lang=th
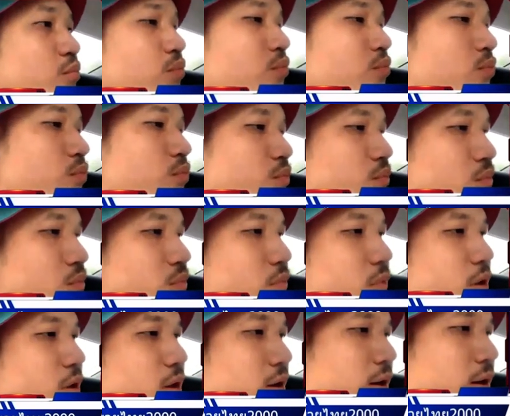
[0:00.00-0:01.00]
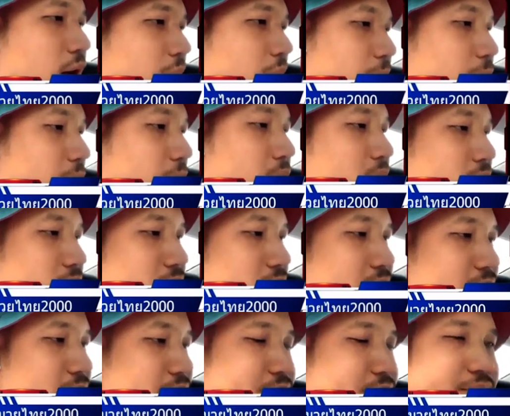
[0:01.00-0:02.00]
แน่นอนว่าเรื่องของกระ
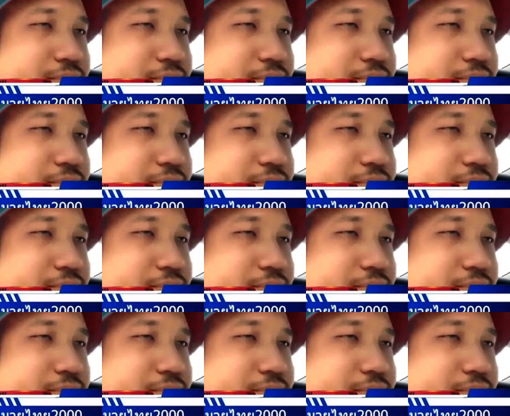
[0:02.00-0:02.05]
ดูก